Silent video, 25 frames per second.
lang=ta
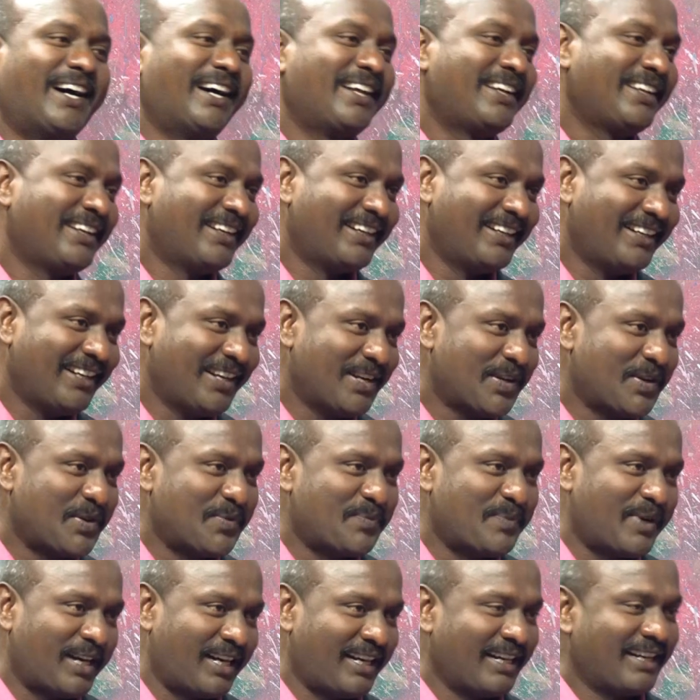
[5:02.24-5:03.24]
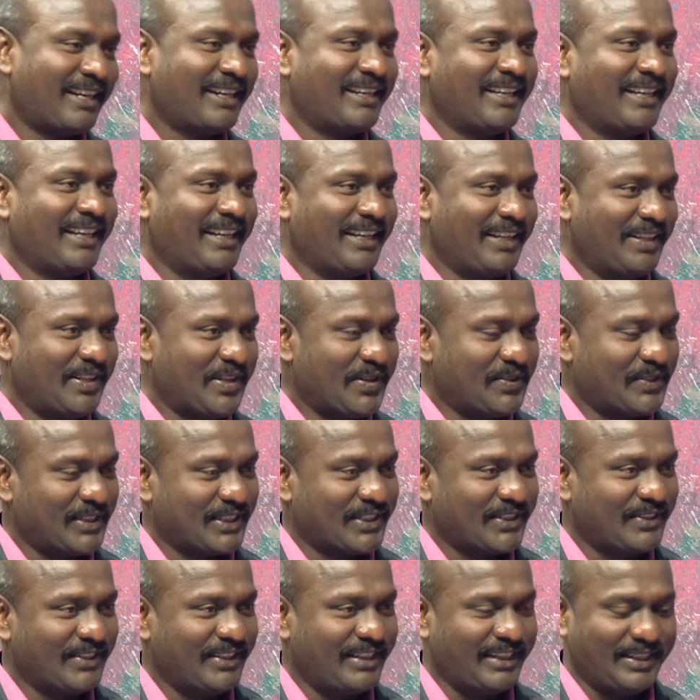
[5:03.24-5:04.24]
ஆறு ரெண்டில் ரொம்ப அழகான இந்த
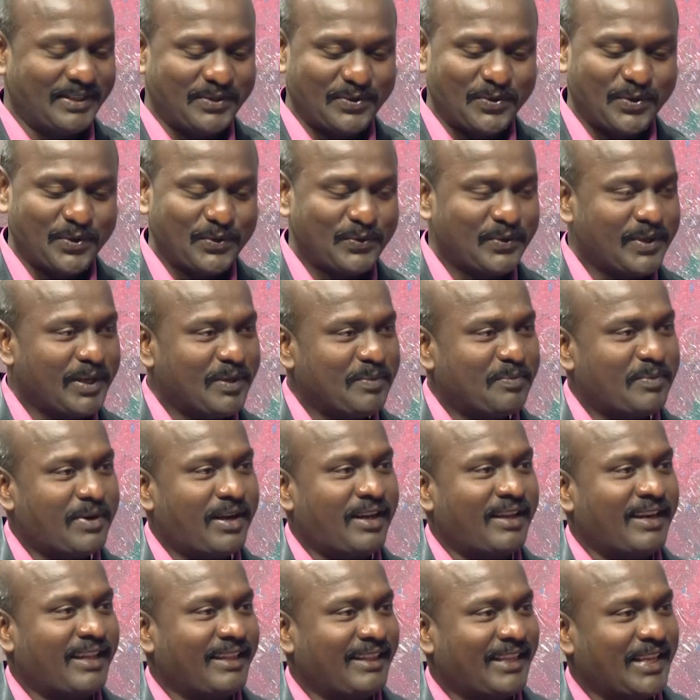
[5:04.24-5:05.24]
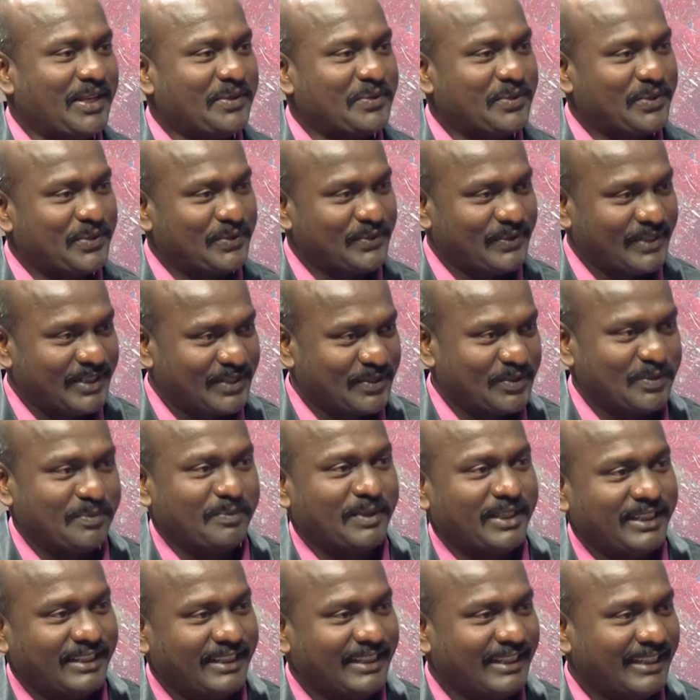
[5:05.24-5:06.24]
வசனம் இருக்குது ஒருவர் பாரத்தை ஒருவர்
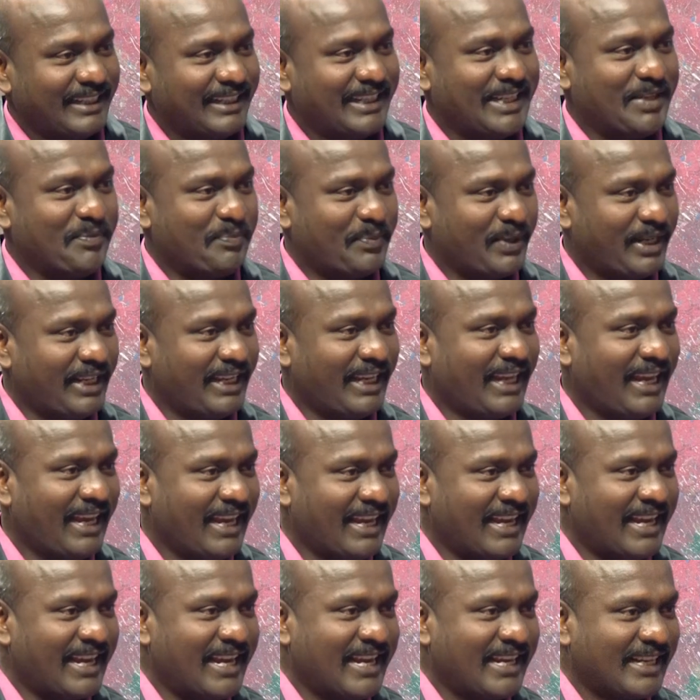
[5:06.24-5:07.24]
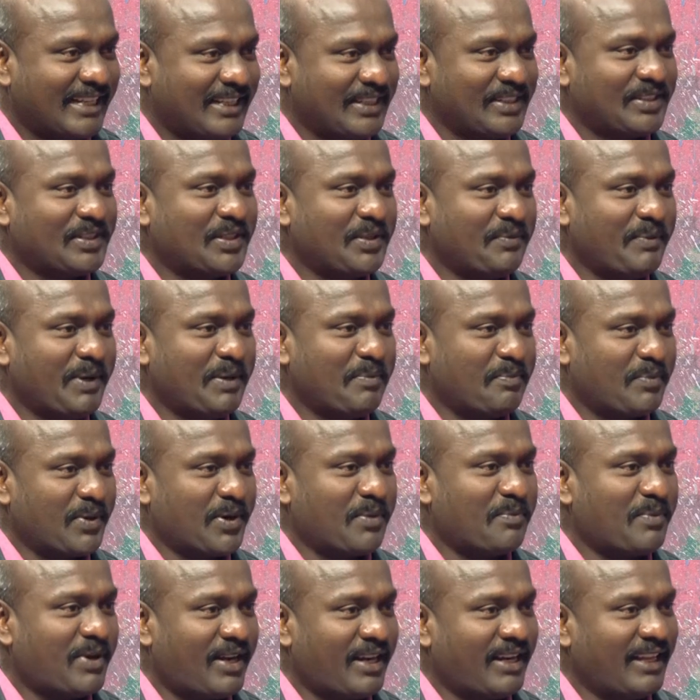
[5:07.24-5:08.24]
சுமந்து இப்படியே கிறிஸ்துவின்
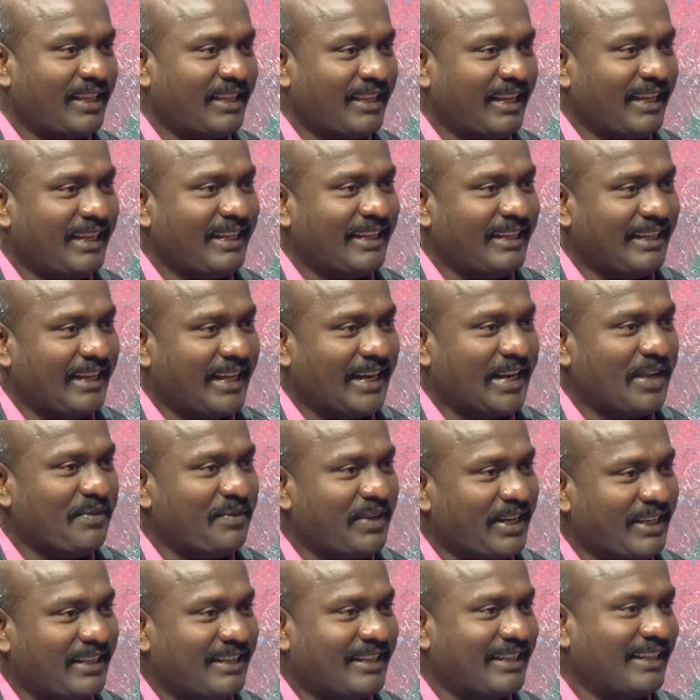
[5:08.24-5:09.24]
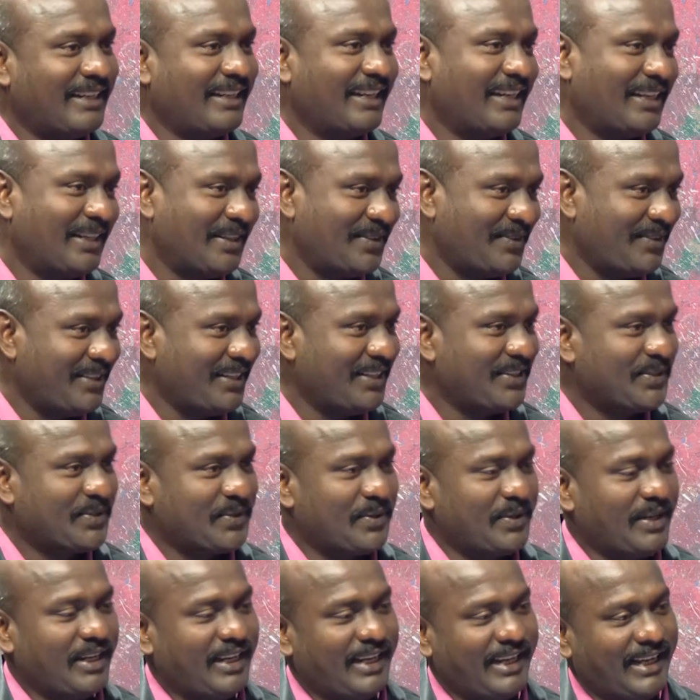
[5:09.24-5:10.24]
பிரமாணத்தை நிறைவேற்றுங்கள் அப்படின்னு
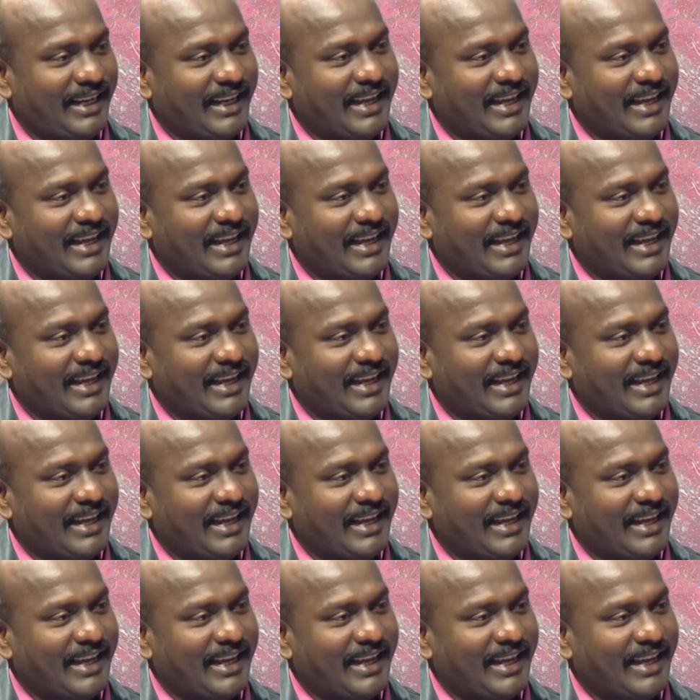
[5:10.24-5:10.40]
சொல்லி